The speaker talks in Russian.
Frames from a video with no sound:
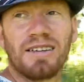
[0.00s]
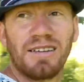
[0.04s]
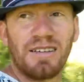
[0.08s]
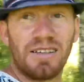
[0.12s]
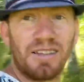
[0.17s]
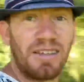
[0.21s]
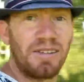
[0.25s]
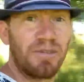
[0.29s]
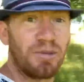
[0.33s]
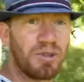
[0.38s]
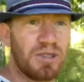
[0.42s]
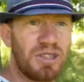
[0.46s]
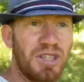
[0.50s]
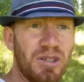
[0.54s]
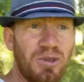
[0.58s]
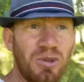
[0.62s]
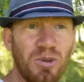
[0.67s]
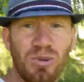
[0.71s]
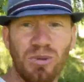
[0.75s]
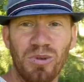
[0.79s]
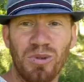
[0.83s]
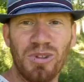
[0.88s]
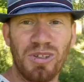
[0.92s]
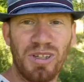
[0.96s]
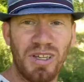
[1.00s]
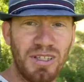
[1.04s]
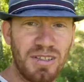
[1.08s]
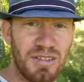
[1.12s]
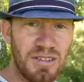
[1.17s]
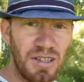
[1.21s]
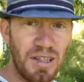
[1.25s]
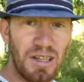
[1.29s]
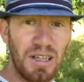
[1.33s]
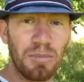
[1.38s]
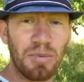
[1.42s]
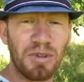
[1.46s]
И вот эту,
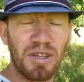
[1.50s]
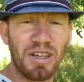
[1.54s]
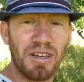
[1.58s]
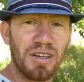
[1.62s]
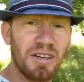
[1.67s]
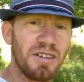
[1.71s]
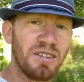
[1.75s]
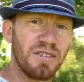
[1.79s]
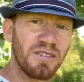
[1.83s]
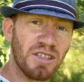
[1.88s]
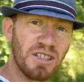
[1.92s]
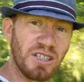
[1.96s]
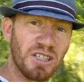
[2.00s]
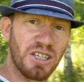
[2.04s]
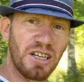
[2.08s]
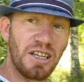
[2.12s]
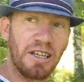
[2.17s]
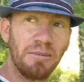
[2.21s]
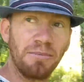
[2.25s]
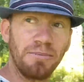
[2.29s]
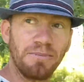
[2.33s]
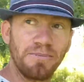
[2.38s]
эти липки взошли